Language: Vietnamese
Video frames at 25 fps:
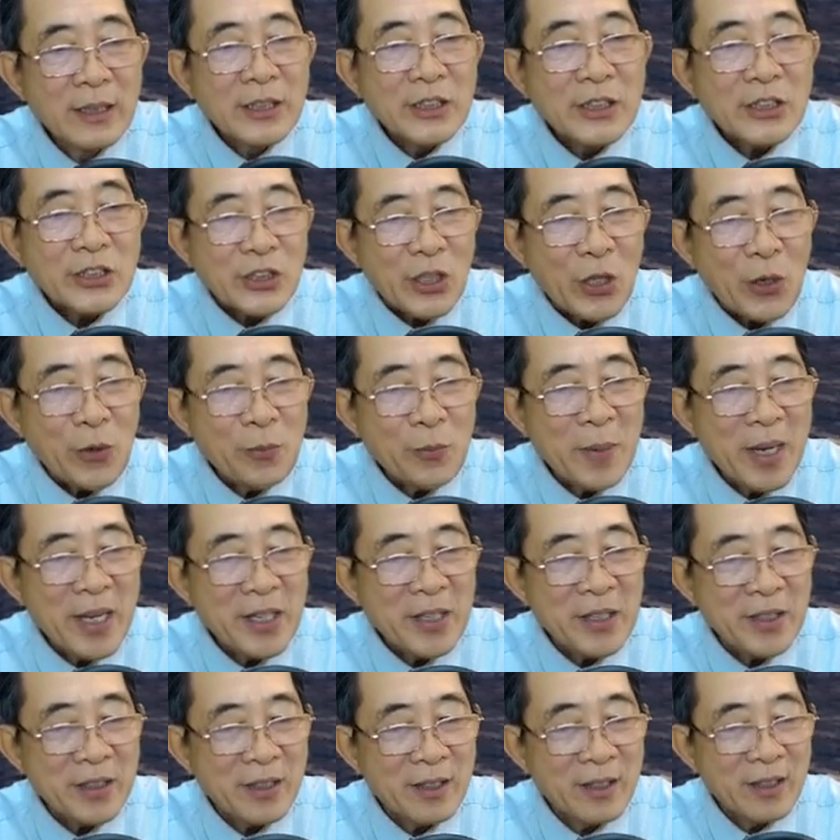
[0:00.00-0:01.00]
Tiểu
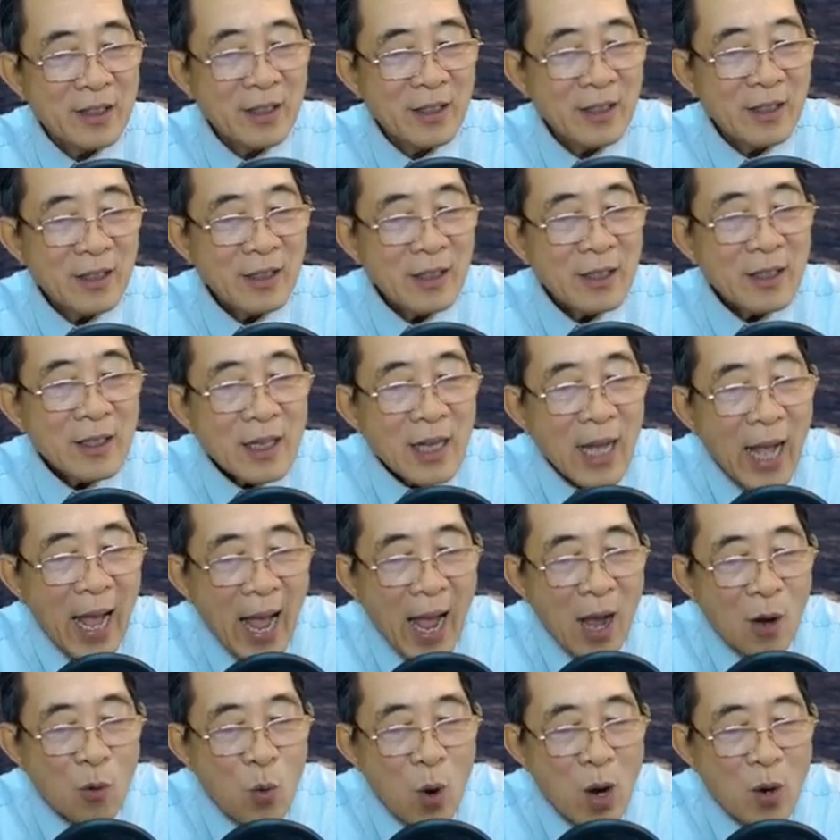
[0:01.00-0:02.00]
My! Hạ
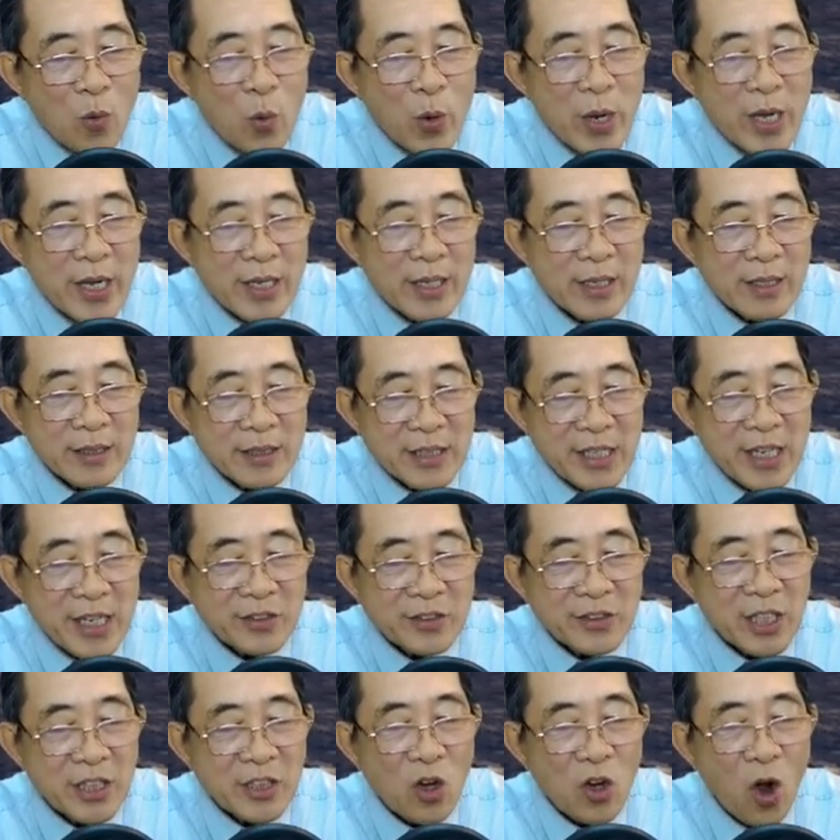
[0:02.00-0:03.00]
Quốc Quy nhiệt
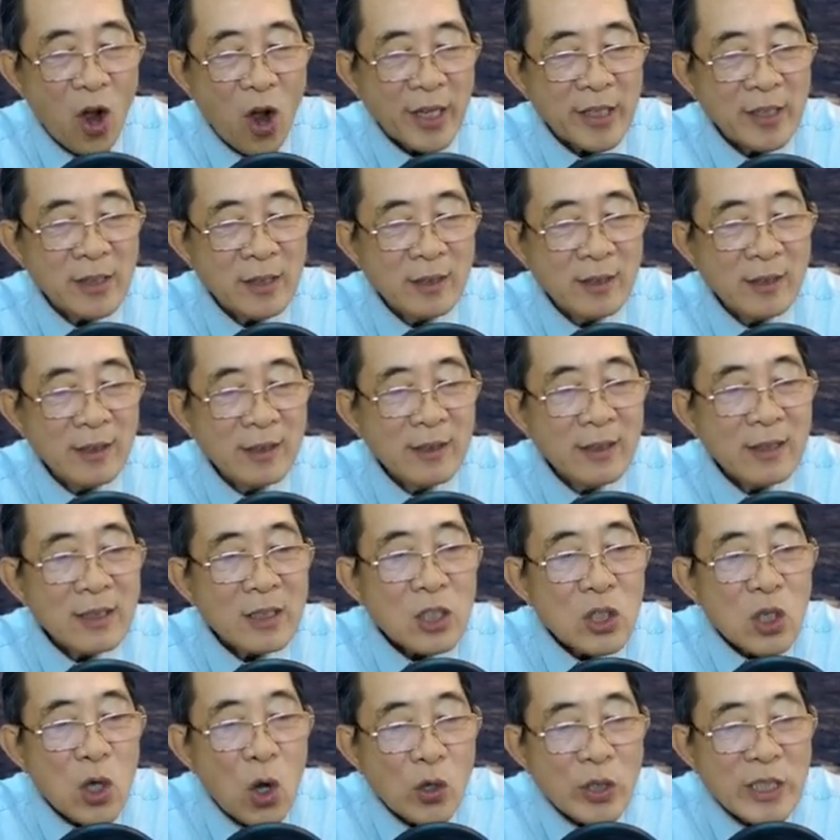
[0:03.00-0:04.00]
tình hỏi.
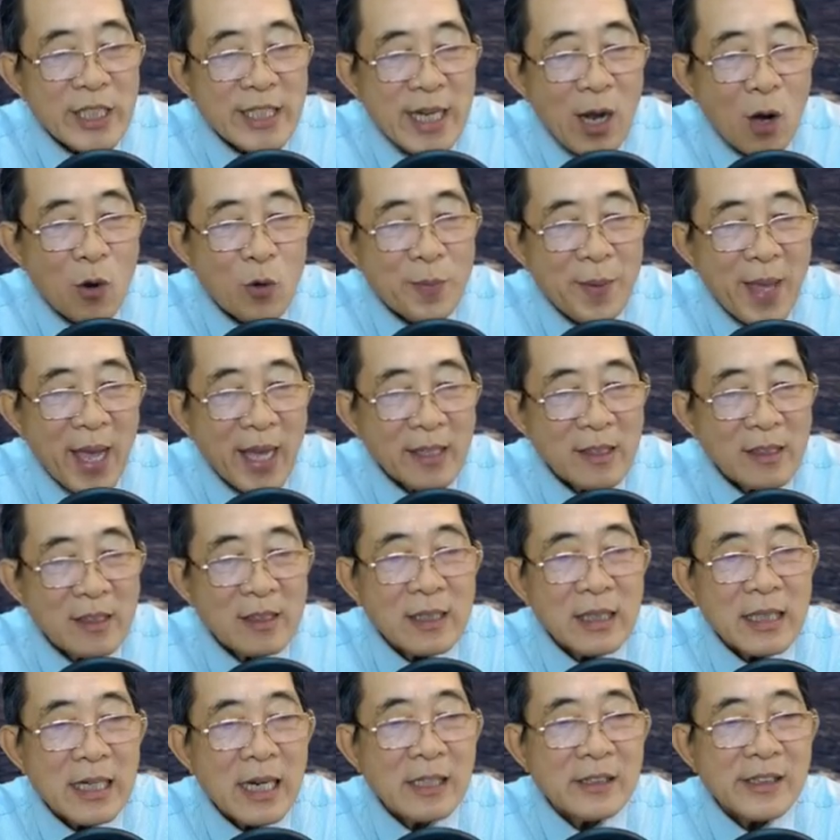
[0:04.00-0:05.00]
Con đi đâu vậy?
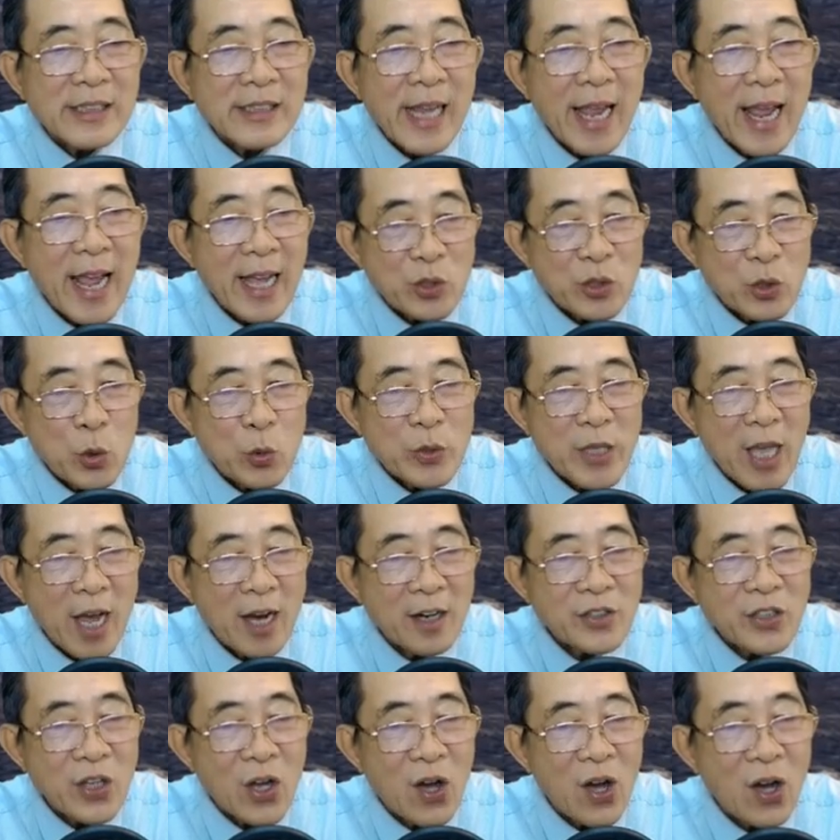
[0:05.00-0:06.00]
Lên xe, chú chở
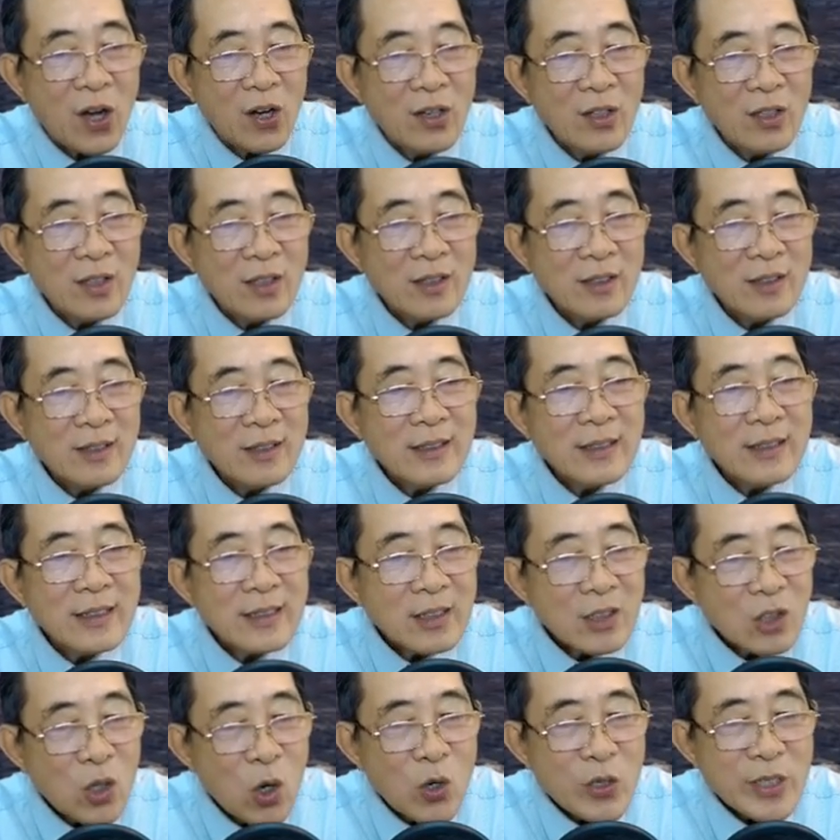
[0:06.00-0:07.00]
cho.
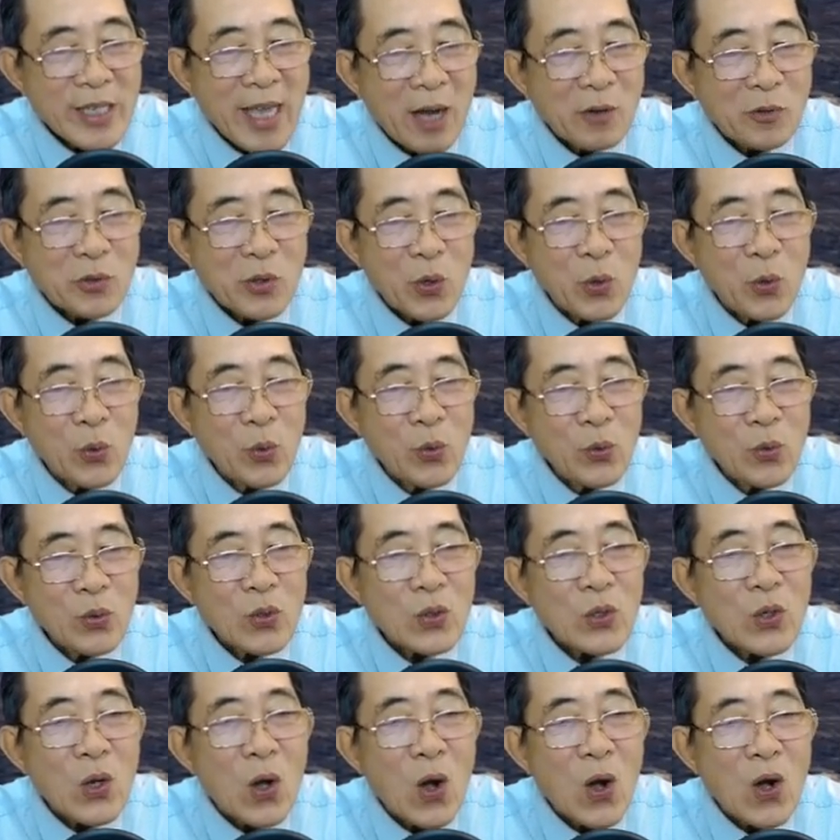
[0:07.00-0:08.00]
Con chào chú,
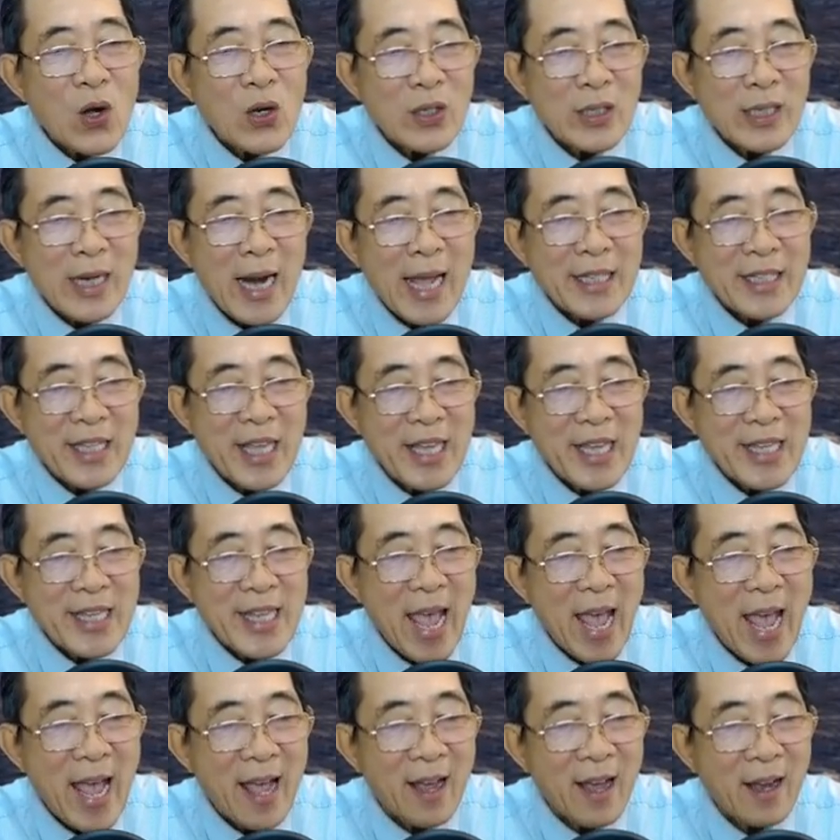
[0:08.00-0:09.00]
con đang về
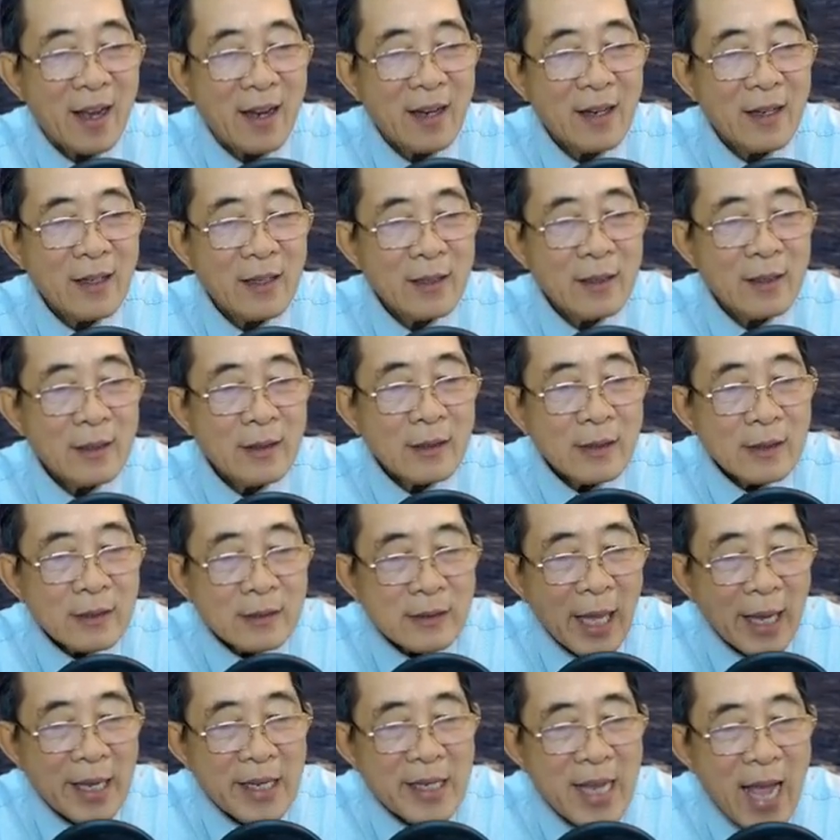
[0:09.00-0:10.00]
nhà.
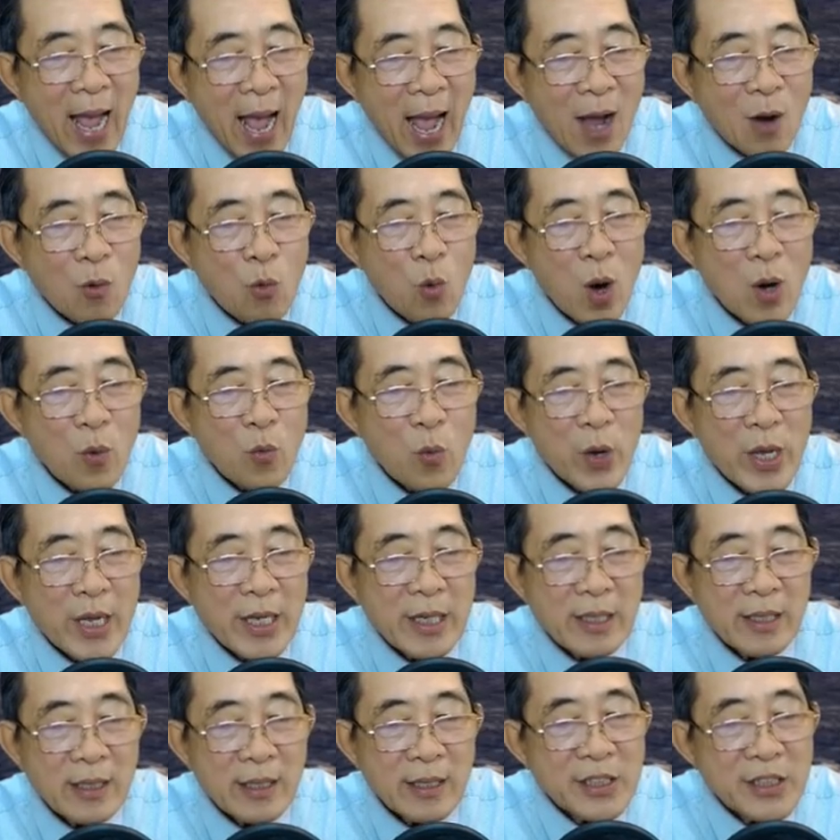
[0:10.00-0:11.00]
Thấy Hạ Quốc
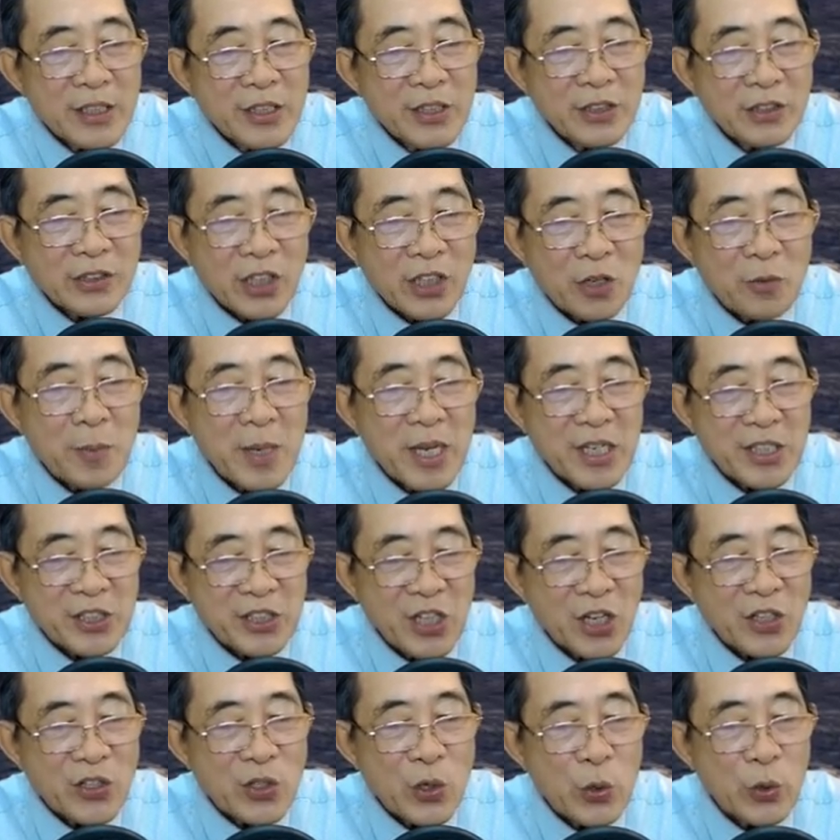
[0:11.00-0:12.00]
Quy, Dương Tử My
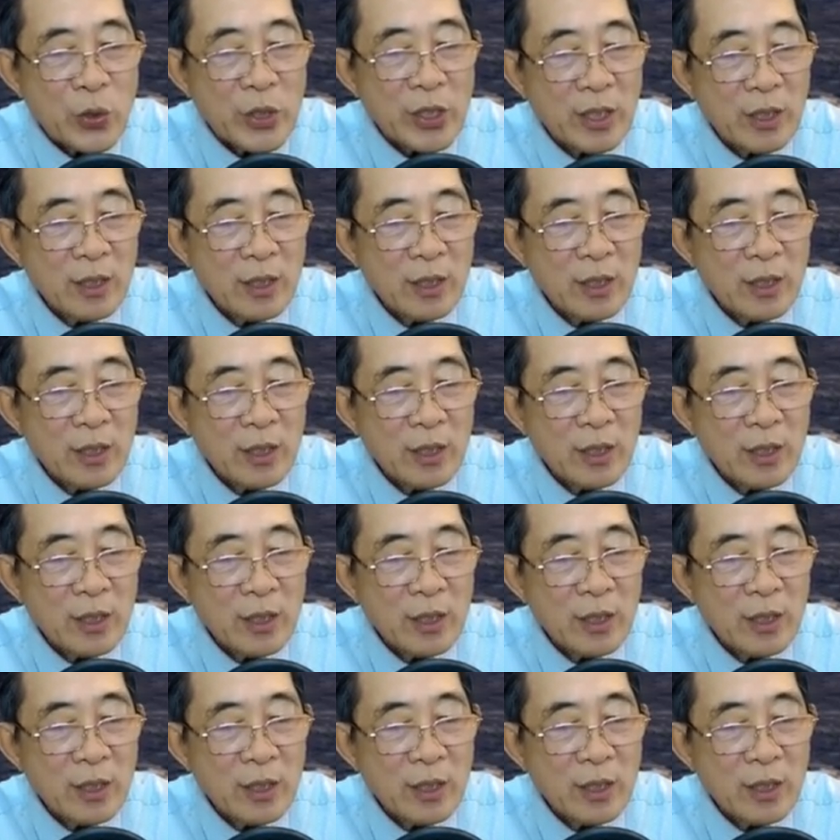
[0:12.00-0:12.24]
rất vui.